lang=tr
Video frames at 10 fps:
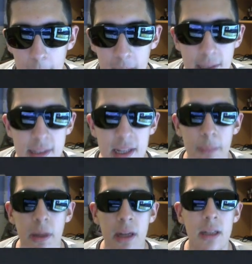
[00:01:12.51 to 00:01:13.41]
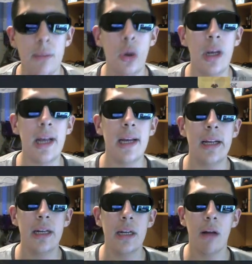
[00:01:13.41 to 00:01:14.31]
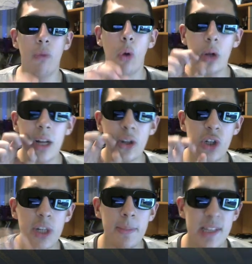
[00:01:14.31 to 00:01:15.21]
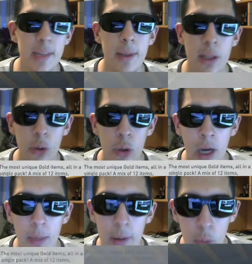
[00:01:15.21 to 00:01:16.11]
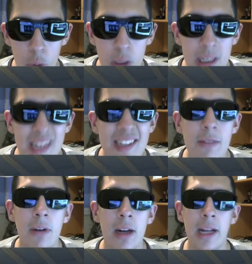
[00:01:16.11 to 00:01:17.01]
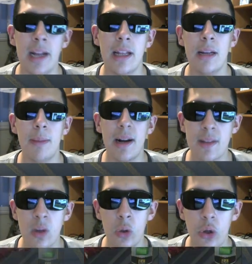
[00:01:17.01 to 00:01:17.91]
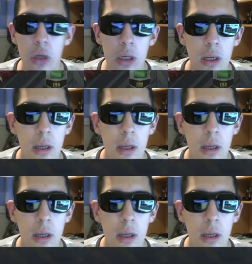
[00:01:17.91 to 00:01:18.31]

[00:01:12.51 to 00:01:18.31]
bazı hesaplarda böyle Walkout çıkmasa bile takılıyor abi bak. O kesin var yani. Hani bazen oluyor.